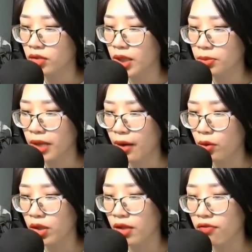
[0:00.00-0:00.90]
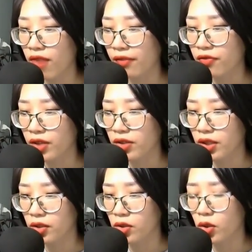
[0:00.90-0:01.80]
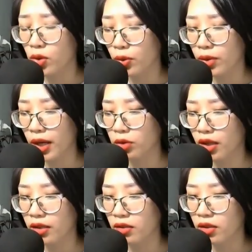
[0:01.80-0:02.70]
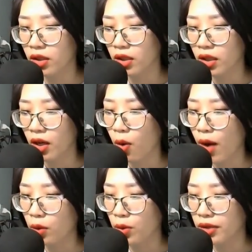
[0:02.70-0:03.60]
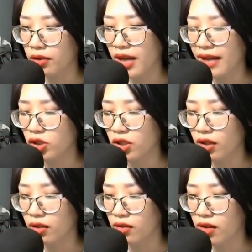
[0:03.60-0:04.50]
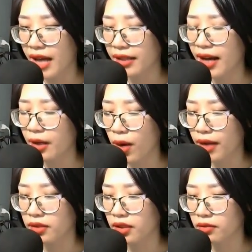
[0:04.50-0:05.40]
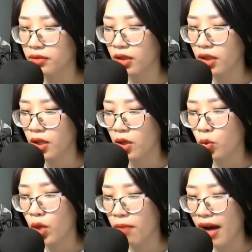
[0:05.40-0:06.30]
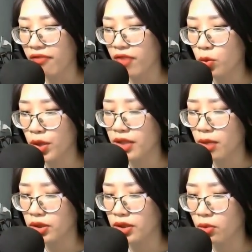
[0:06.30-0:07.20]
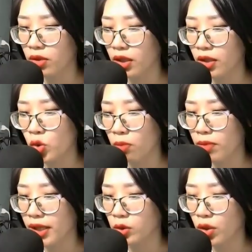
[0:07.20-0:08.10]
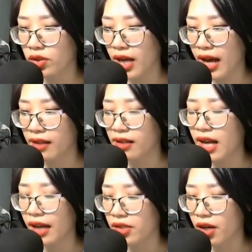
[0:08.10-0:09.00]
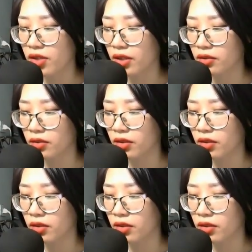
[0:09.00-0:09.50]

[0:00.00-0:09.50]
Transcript: Tiếp theo, phản phất như lũ lụt kéo tới. Hỏa Nguyệt đã sợ, lại càng hoảng hơn. Nguyên bản pháp quyết đọc xong, chuẩn bị xuất ra lại do dự.